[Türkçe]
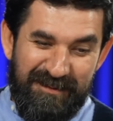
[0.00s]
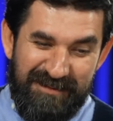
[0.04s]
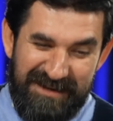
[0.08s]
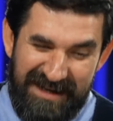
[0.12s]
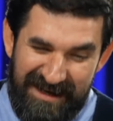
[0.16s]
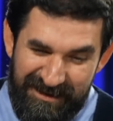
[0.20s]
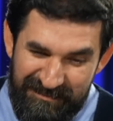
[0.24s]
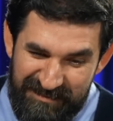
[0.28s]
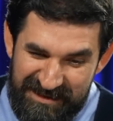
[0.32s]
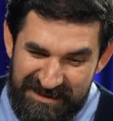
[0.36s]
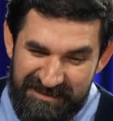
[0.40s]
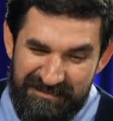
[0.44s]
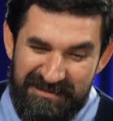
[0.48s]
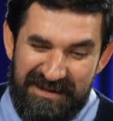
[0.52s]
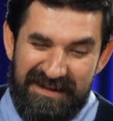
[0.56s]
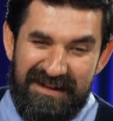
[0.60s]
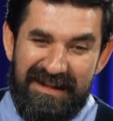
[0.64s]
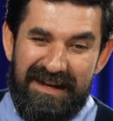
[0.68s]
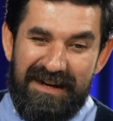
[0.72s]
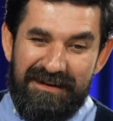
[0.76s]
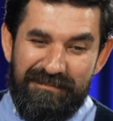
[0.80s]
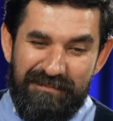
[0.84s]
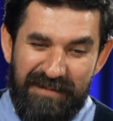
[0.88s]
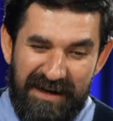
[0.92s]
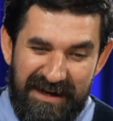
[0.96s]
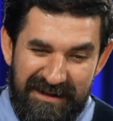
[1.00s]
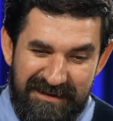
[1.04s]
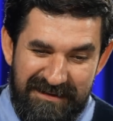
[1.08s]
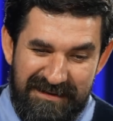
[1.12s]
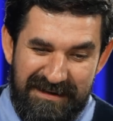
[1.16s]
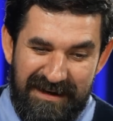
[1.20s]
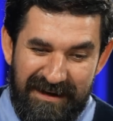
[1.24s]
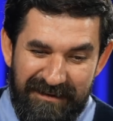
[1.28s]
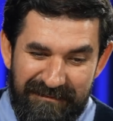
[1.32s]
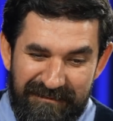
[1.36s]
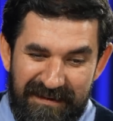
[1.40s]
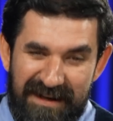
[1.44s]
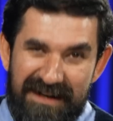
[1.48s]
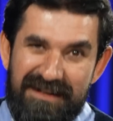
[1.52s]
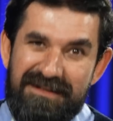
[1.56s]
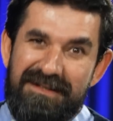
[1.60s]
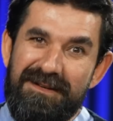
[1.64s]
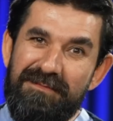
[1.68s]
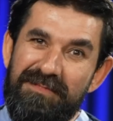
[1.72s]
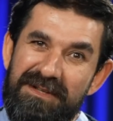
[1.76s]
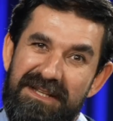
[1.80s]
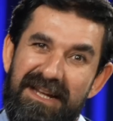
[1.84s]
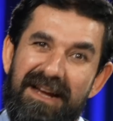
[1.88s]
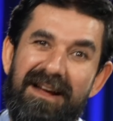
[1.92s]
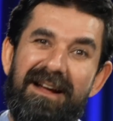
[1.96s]
demiş hani bizimkiler padişahın
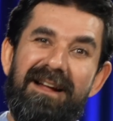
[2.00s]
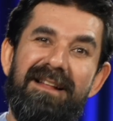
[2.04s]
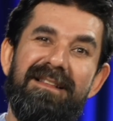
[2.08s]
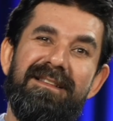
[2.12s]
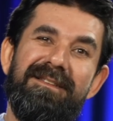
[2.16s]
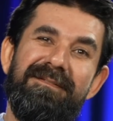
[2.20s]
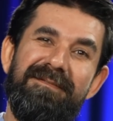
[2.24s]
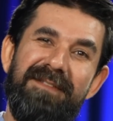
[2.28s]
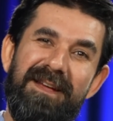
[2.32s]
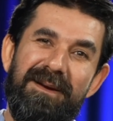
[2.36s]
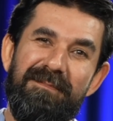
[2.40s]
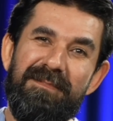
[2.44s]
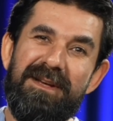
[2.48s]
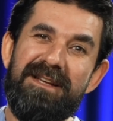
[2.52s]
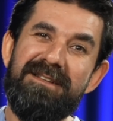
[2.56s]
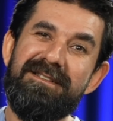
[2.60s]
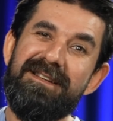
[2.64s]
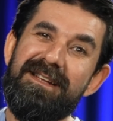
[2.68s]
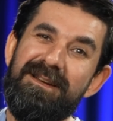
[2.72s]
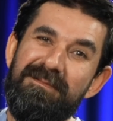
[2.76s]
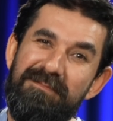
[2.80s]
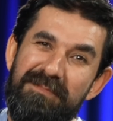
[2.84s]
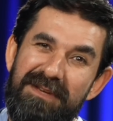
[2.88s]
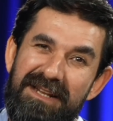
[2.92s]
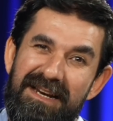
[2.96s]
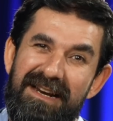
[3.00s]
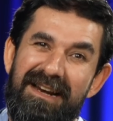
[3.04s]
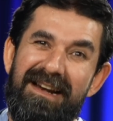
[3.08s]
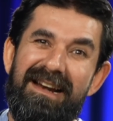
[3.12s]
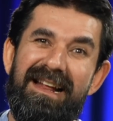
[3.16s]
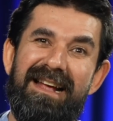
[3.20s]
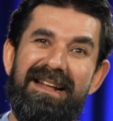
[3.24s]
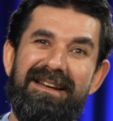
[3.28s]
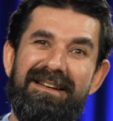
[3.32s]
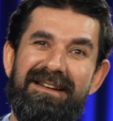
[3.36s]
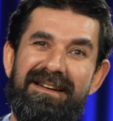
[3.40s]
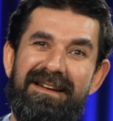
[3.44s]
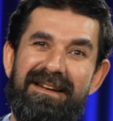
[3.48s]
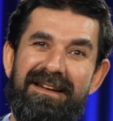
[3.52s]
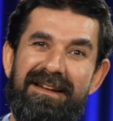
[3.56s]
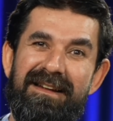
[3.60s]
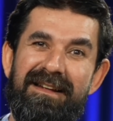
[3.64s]
verince bir tek altın vermeyeceğini bilirler.